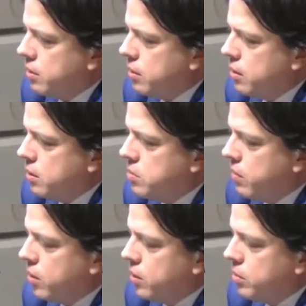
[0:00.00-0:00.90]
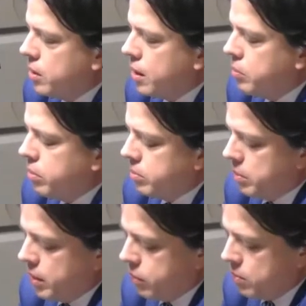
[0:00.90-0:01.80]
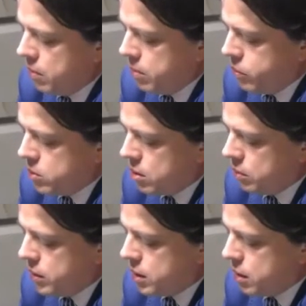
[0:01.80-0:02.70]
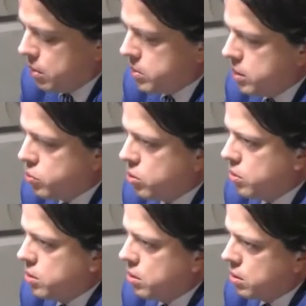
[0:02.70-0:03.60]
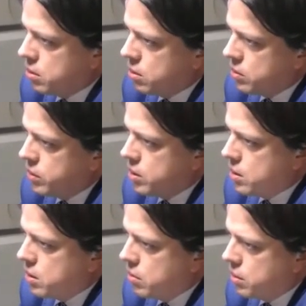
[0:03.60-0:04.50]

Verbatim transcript: rozmowa o tym, jak platforma ma funkcjonować, jaka ma być jej przyszłość, no to, to oczywiście jest do,